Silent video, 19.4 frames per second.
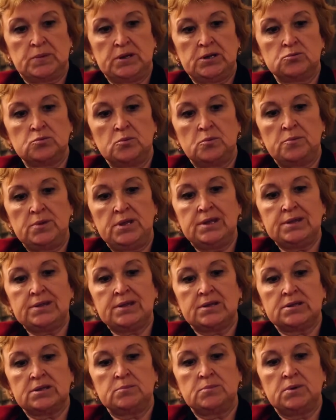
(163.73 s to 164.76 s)
Поэтому мне
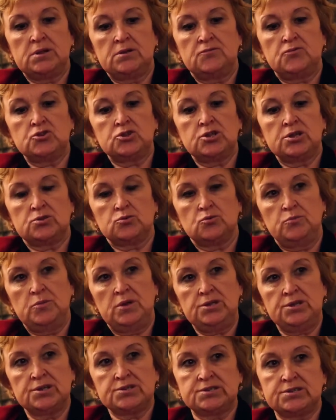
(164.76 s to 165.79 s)
надо было вот эту
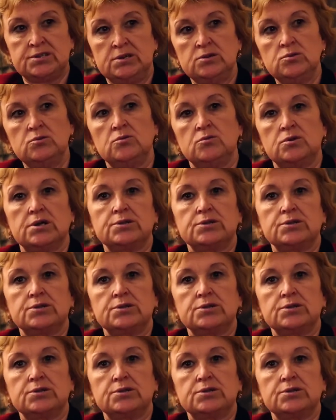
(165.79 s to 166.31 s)
медицину,